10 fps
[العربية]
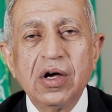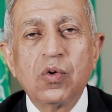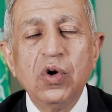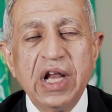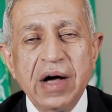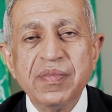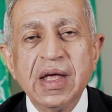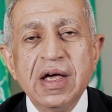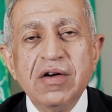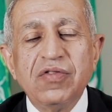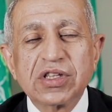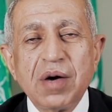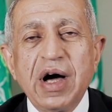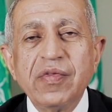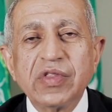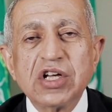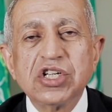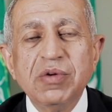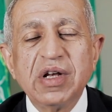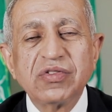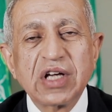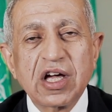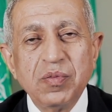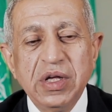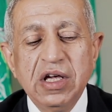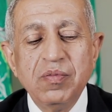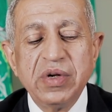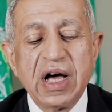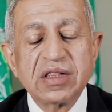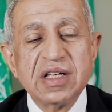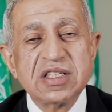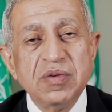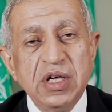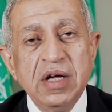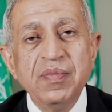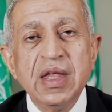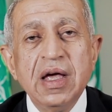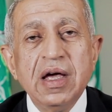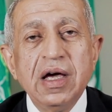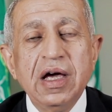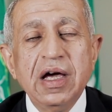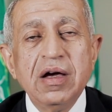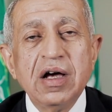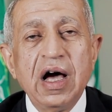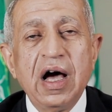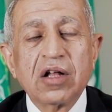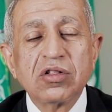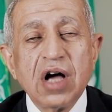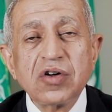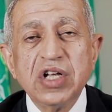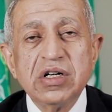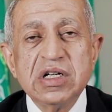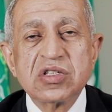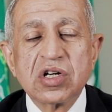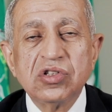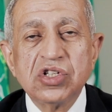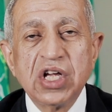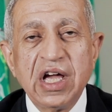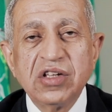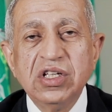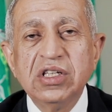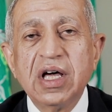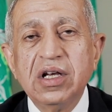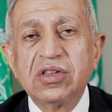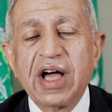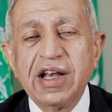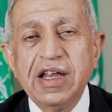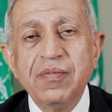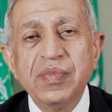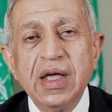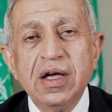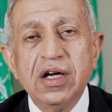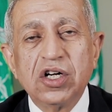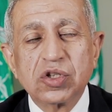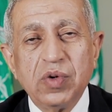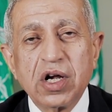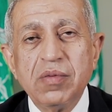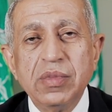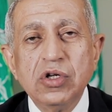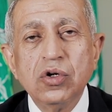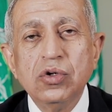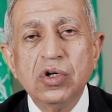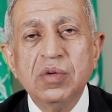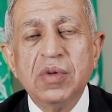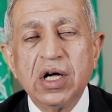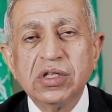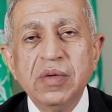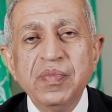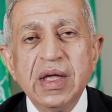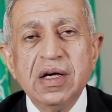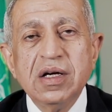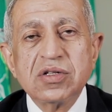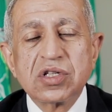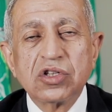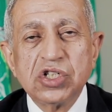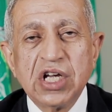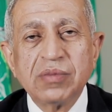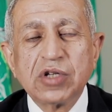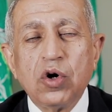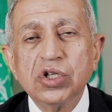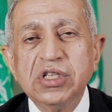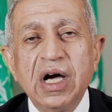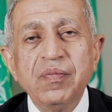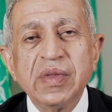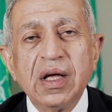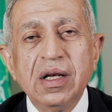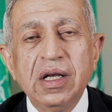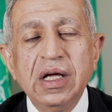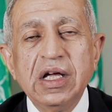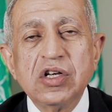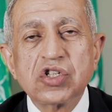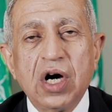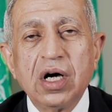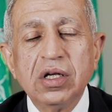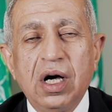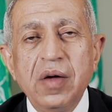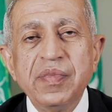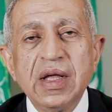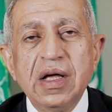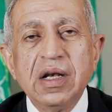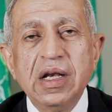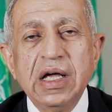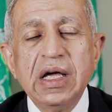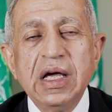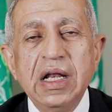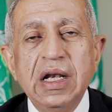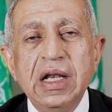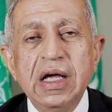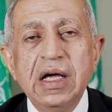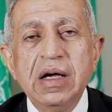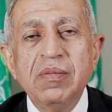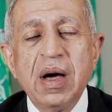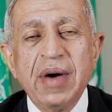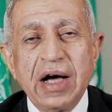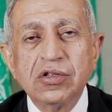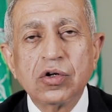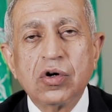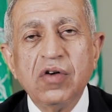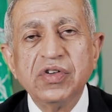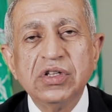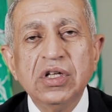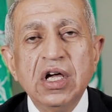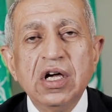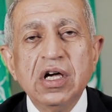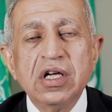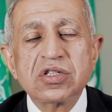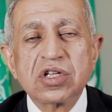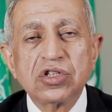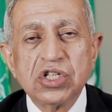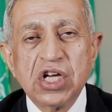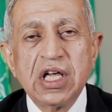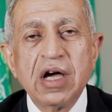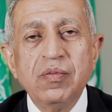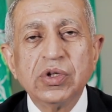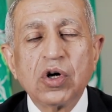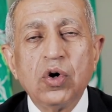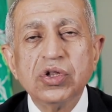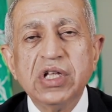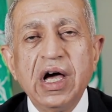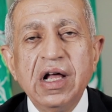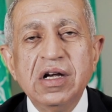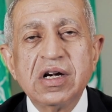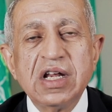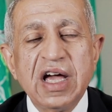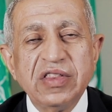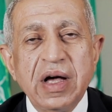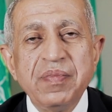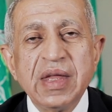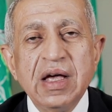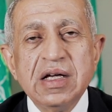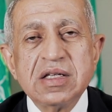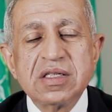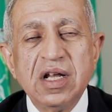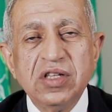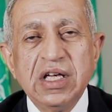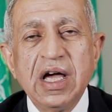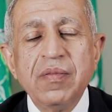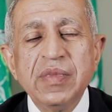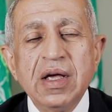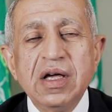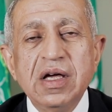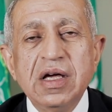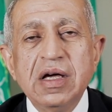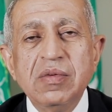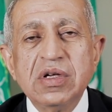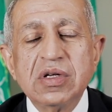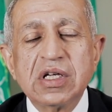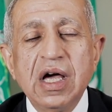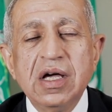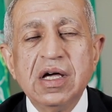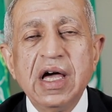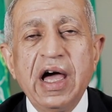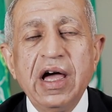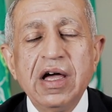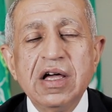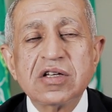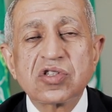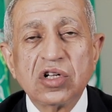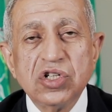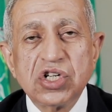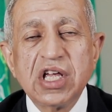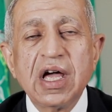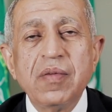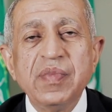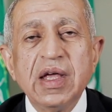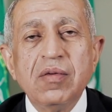كلها فطبعا ده شيء بنفتخر بيه بنعتز بيه اطلقنا استراتيجيه جديده للتعليم اعتبارا من يوليو الماضي استراتيجيه بتاخدنا لان شاء الله لما بعد الكوفيد آه، استراتيجيه بتاخدنا للرياده استناديه آه، آه، استراتيجيه